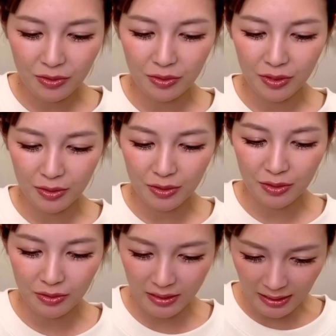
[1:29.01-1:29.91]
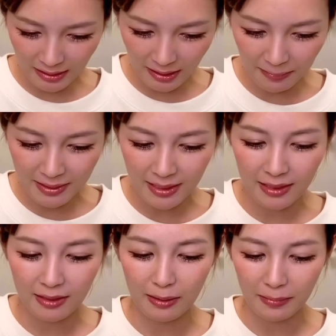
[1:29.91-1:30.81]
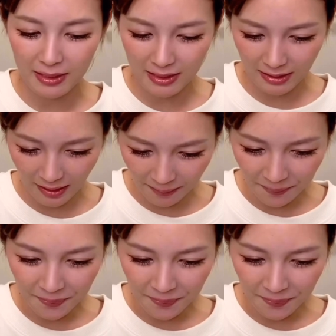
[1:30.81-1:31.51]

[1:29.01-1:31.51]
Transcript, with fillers: の症状に悩まされていました。